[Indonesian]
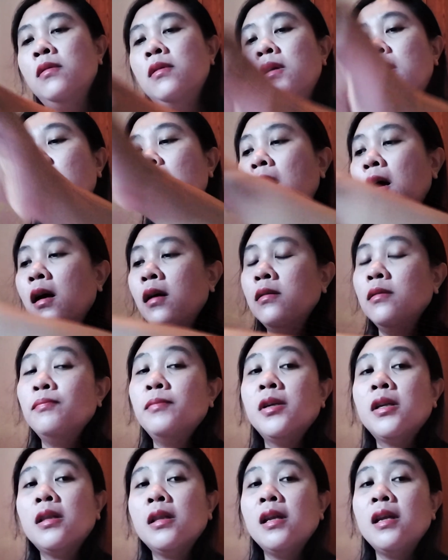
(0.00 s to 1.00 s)
udah
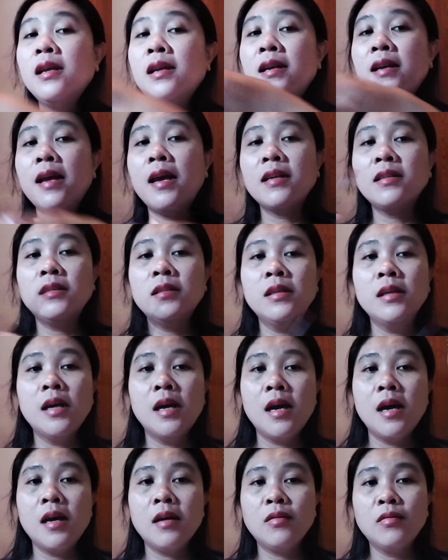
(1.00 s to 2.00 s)
seperti ini
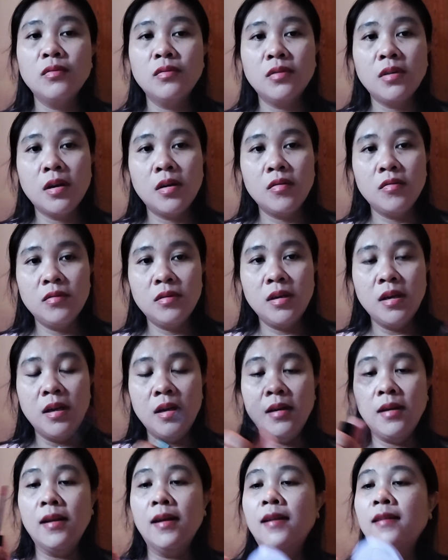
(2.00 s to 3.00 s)
aja aku kalau
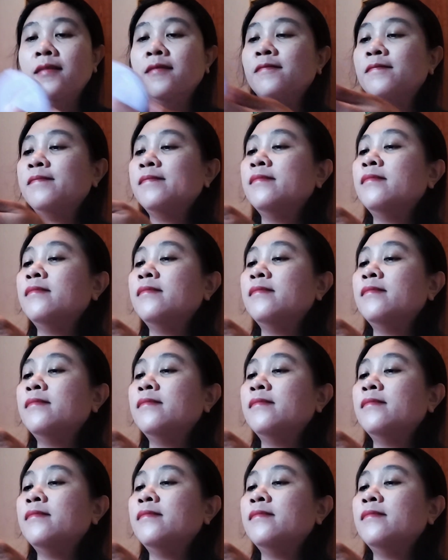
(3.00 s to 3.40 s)
dandan